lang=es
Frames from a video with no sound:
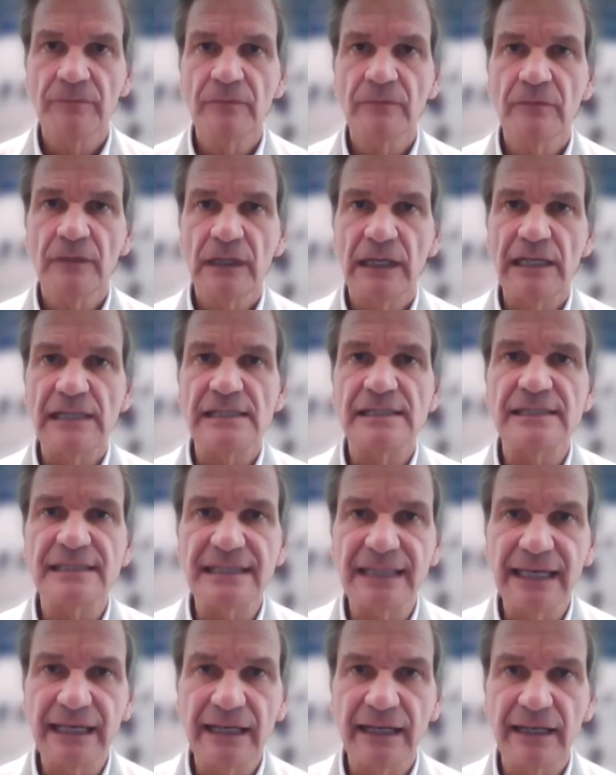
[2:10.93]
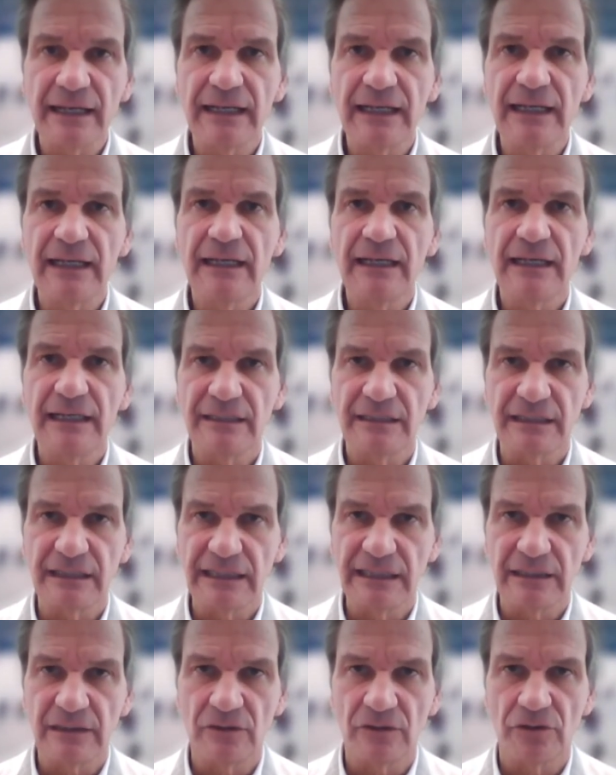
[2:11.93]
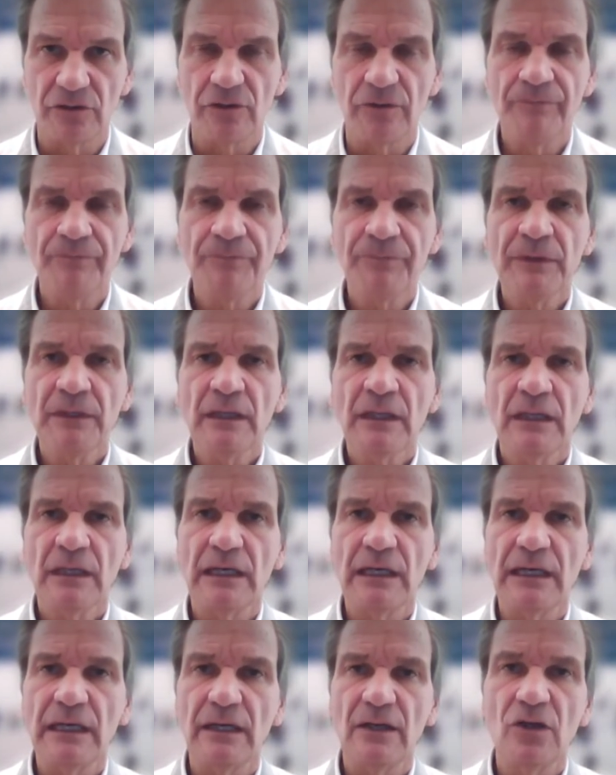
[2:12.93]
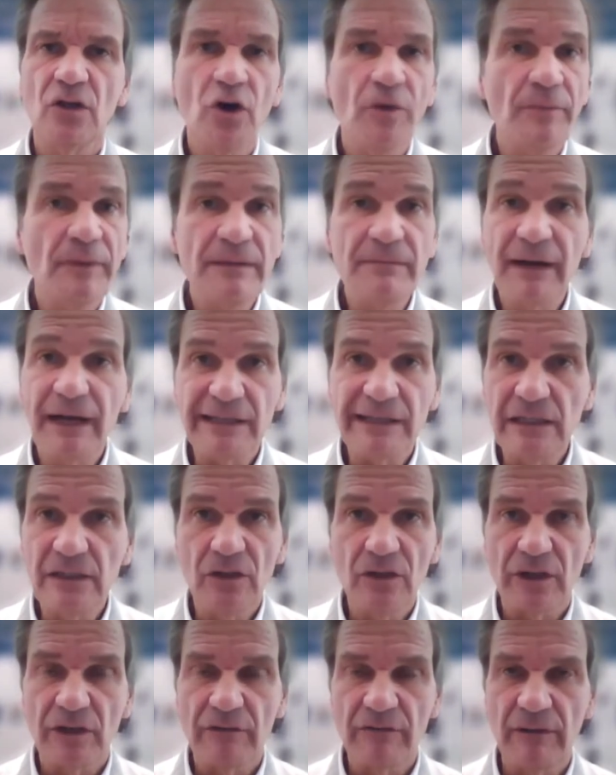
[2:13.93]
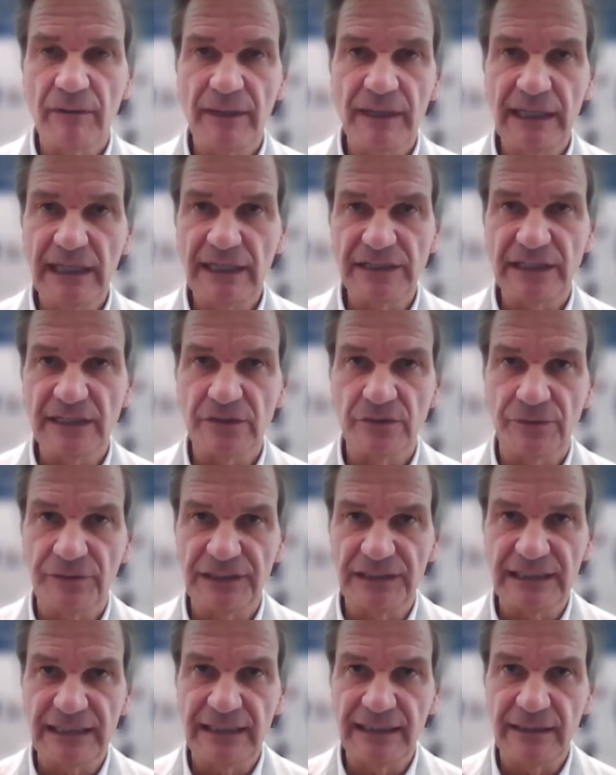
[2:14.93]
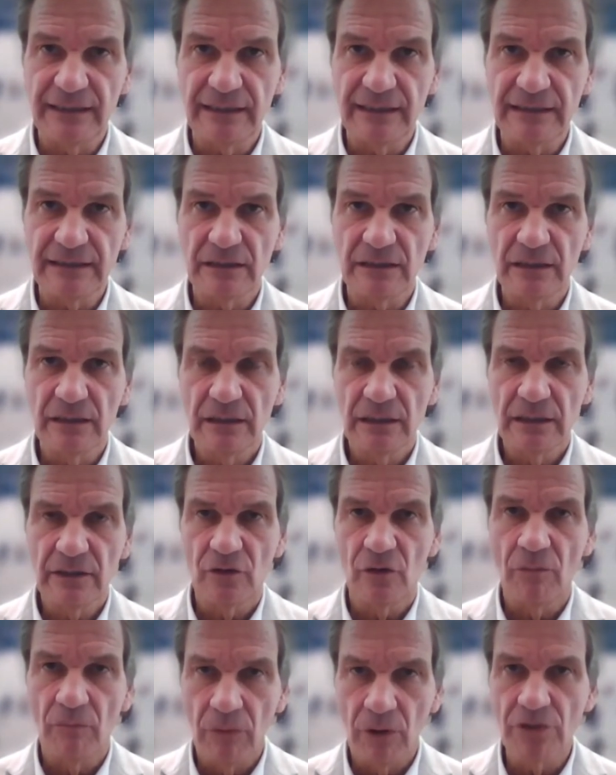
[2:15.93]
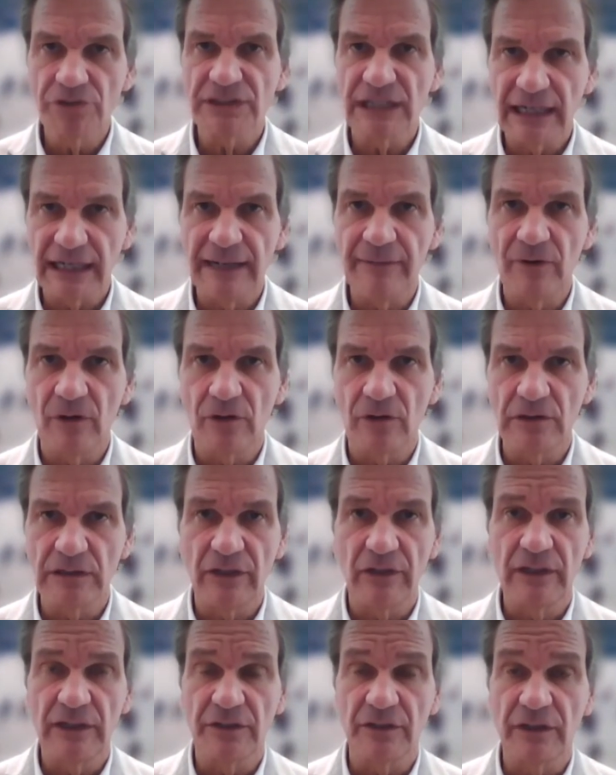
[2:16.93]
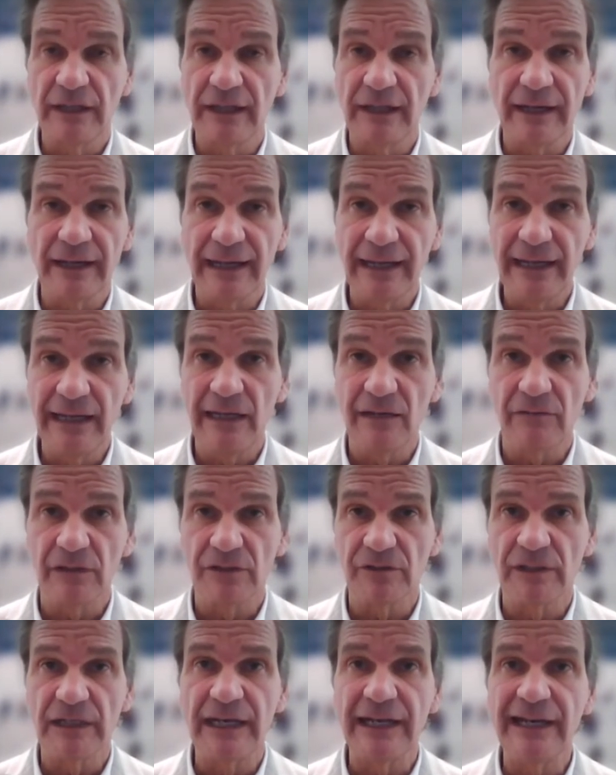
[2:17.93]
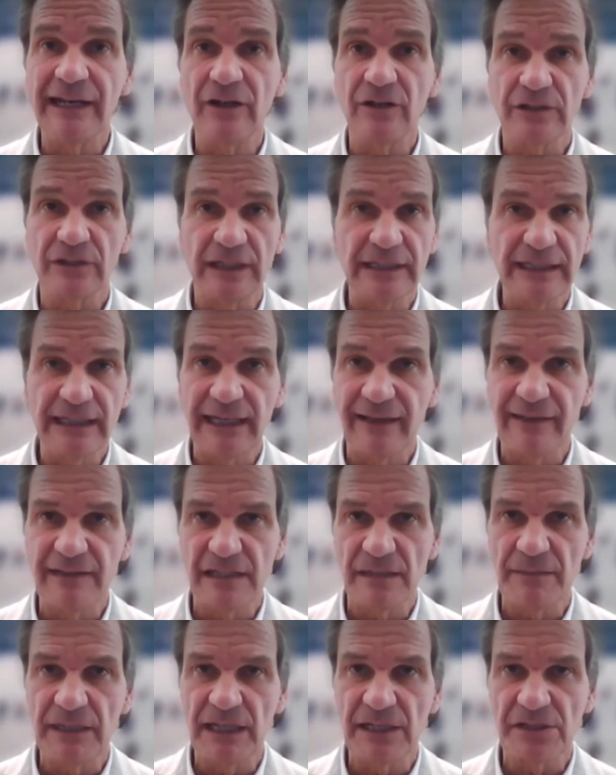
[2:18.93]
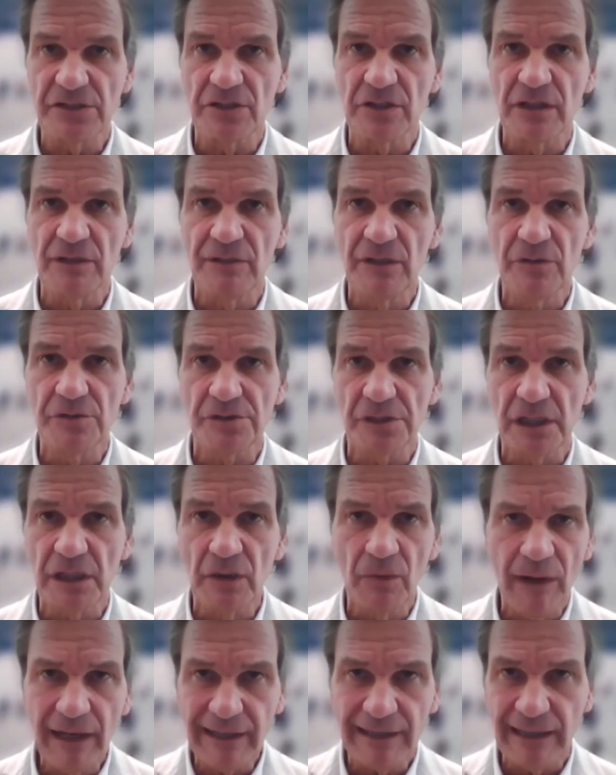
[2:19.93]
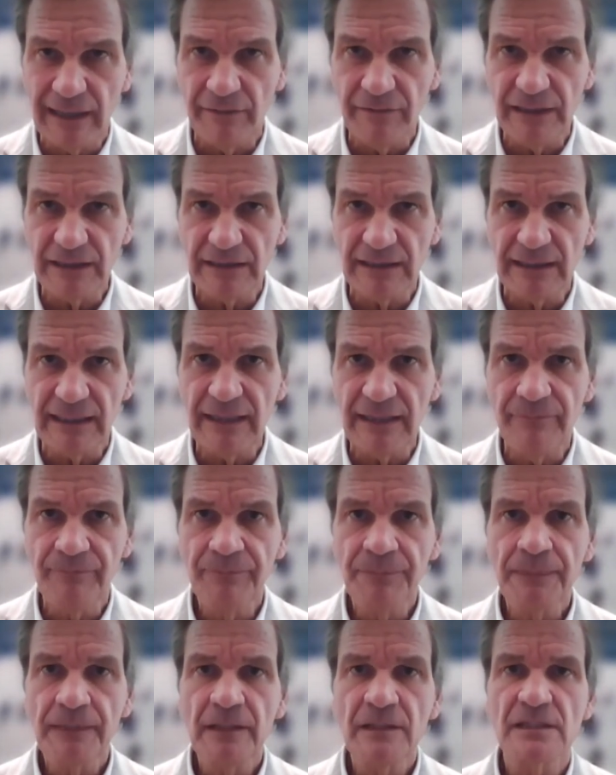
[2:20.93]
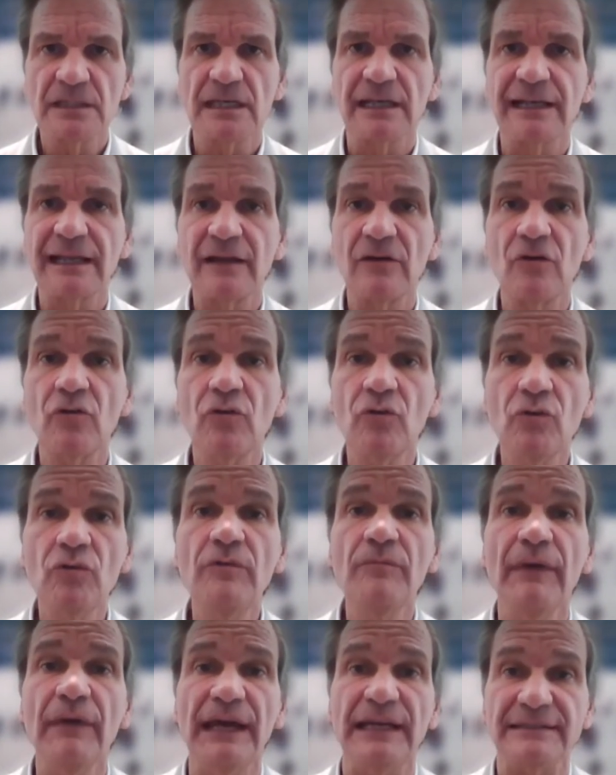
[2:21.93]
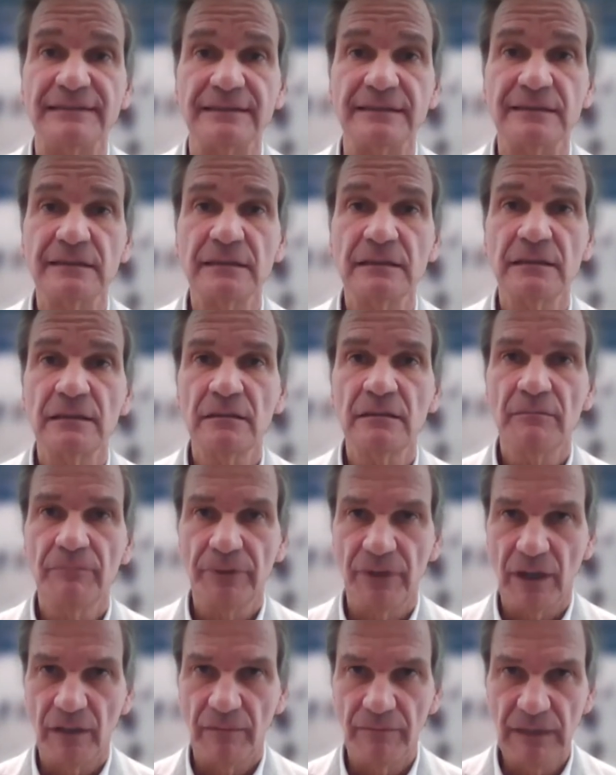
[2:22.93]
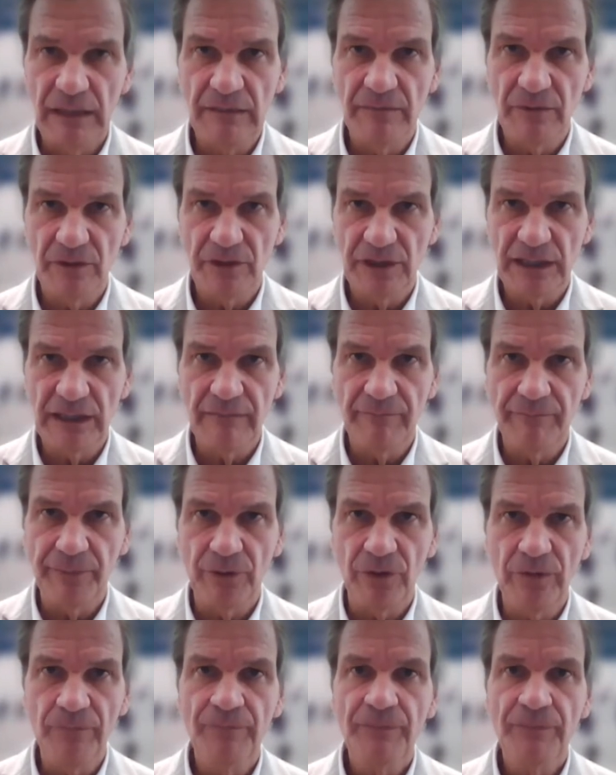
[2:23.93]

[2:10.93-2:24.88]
el cierre estricto. Eh, no me imagino que nueve días sean suficientes. Con vos acá hemos contado la historia de Israel, cuando en enero tenían la diseminación de virus igual que la nuestra, cerraron un mes pero al mismo tiempo